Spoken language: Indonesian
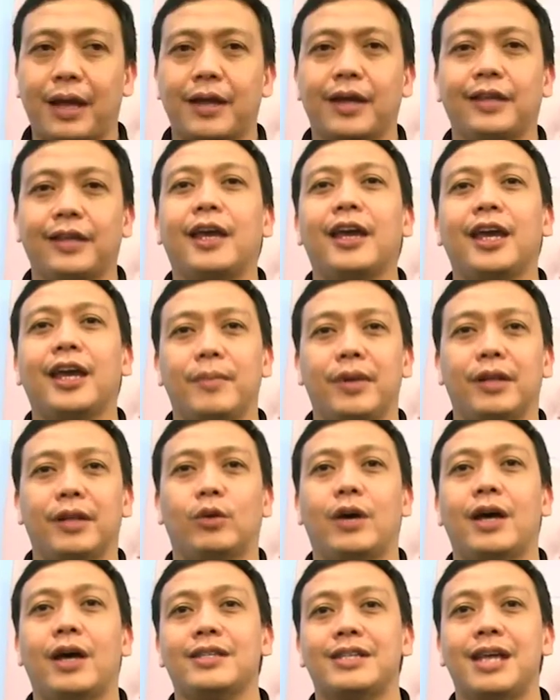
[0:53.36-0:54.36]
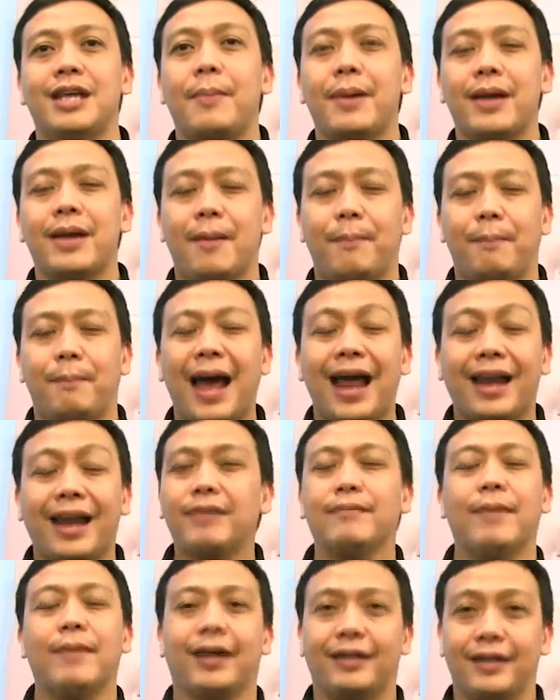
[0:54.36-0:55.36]
karena kita ingin menentukan siapa yang
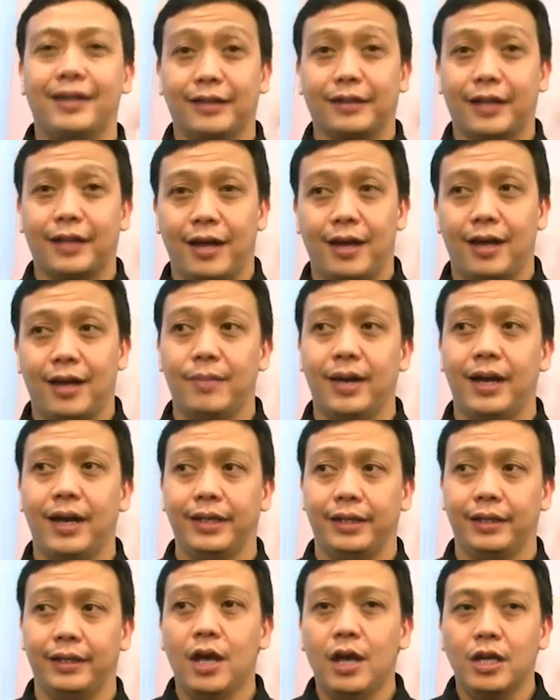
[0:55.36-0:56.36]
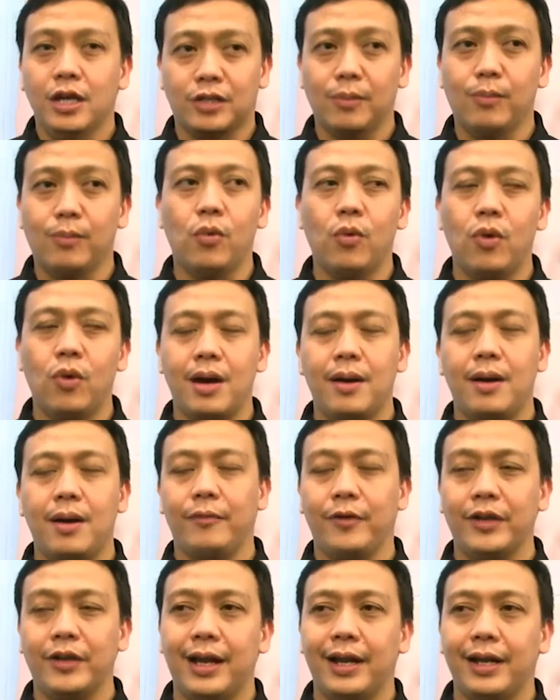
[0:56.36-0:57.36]
paling baik di antara yang baik
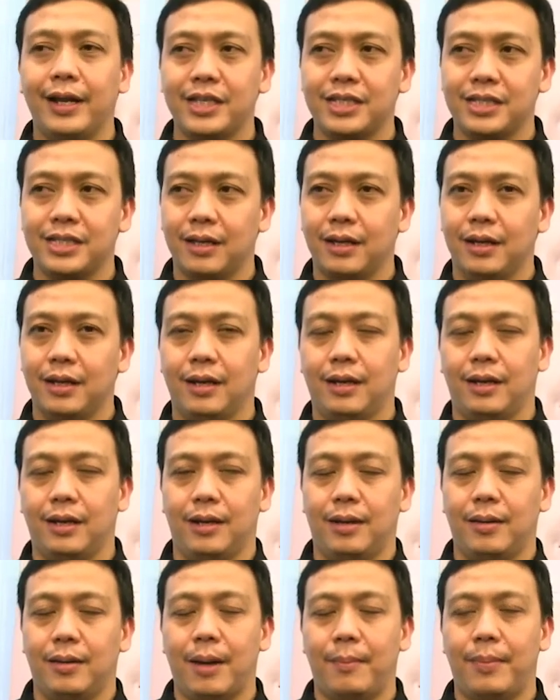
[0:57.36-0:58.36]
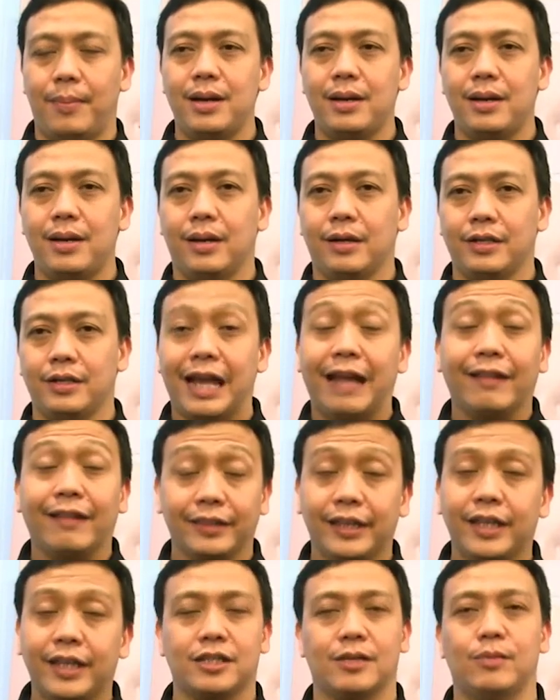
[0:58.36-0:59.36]
semua finalis uh, apa uh,
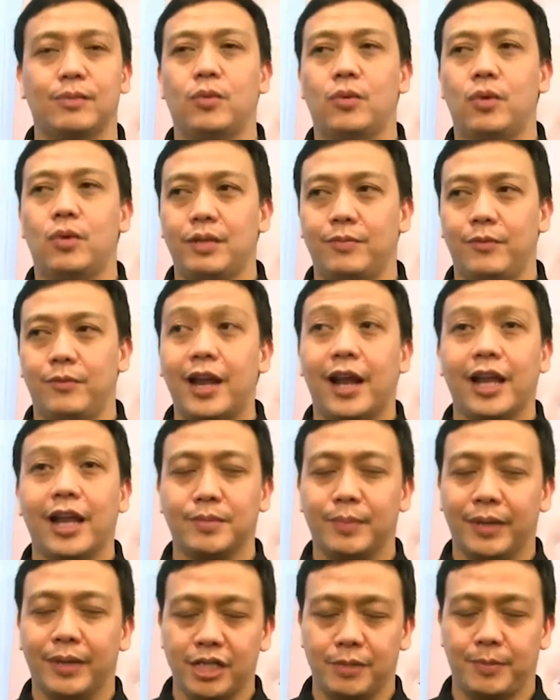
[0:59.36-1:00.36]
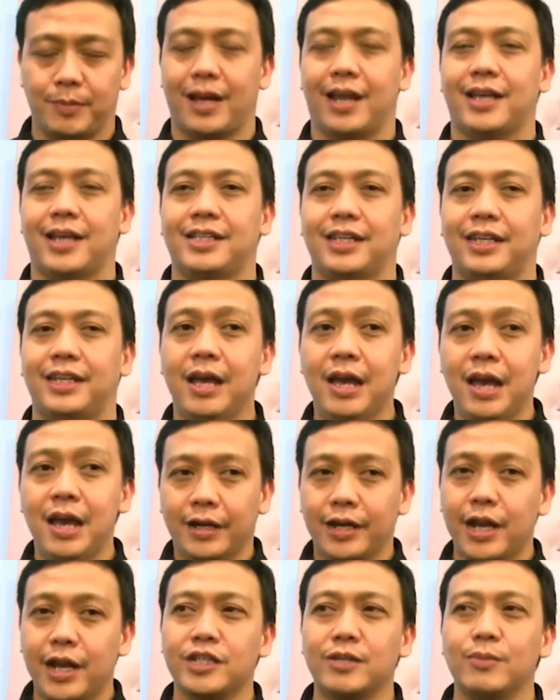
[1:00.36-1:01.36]
cantik, semua finalis menginspirasi
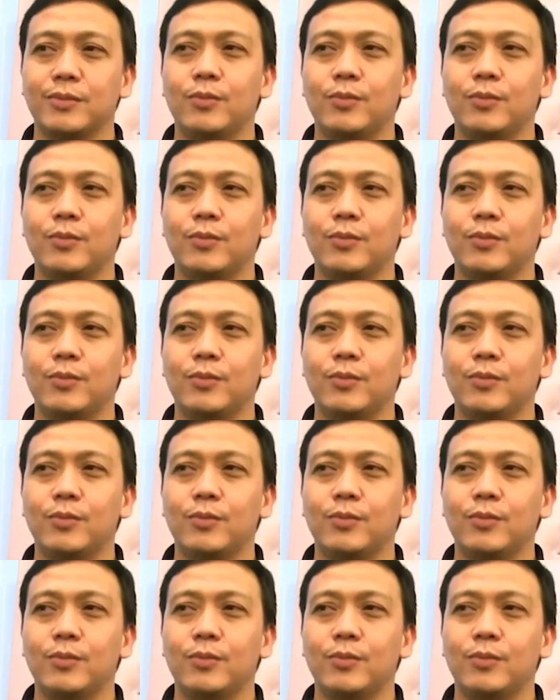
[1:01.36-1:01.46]
dan